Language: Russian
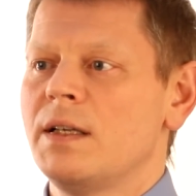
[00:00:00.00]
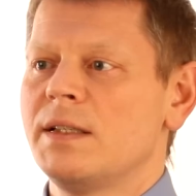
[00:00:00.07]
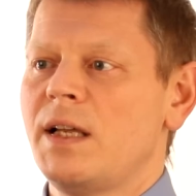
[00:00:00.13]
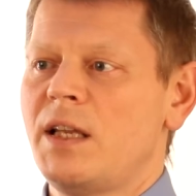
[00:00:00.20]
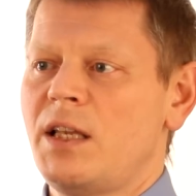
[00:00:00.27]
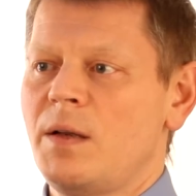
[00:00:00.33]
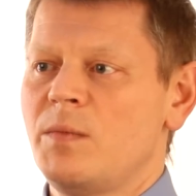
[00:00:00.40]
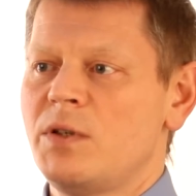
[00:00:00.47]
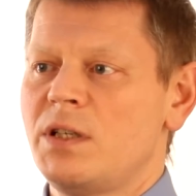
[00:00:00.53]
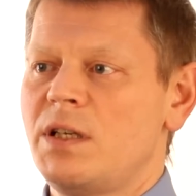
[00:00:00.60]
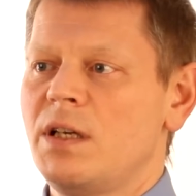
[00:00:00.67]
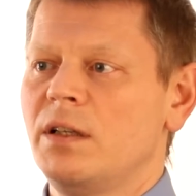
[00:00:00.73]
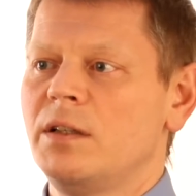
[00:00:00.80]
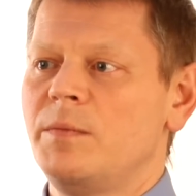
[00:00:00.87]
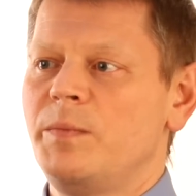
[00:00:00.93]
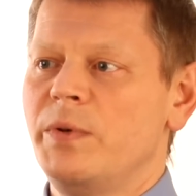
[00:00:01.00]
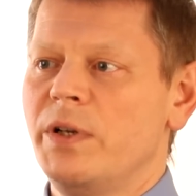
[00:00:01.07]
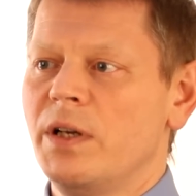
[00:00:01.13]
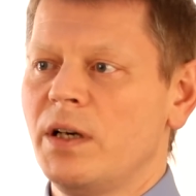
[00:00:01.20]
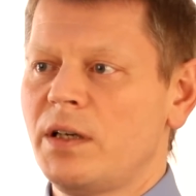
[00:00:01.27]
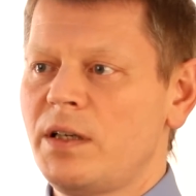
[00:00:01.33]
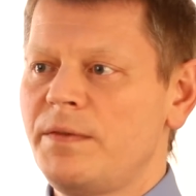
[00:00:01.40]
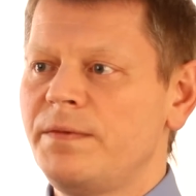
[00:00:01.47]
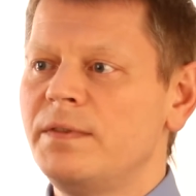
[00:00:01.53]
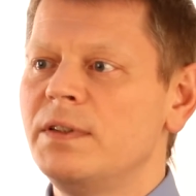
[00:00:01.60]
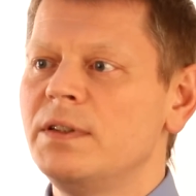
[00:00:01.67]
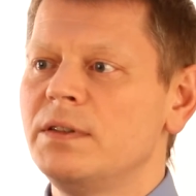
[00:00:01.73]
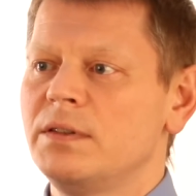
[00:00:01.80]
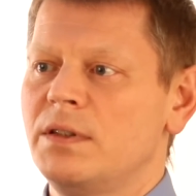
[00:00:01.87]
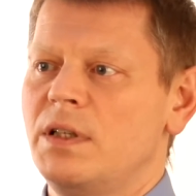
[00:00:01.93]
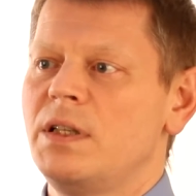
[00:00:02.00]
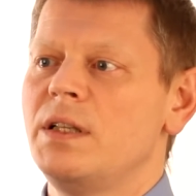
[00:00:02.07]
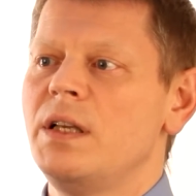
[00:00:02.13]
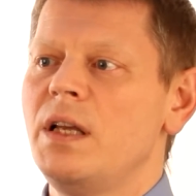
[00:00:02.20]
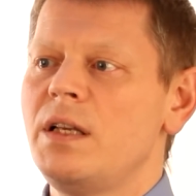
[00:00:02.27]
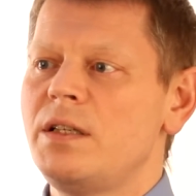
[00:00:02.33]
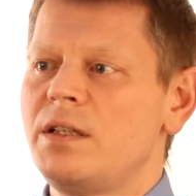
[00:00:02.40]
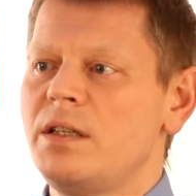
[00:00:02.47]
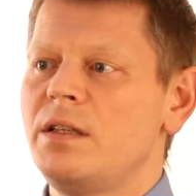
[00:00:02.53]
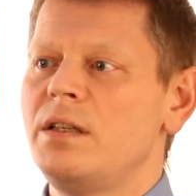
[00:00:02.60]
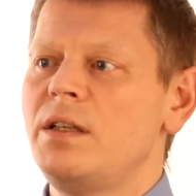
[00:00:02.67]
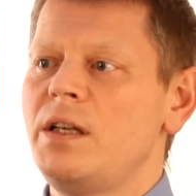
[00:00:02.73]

затем сделать перерыв 10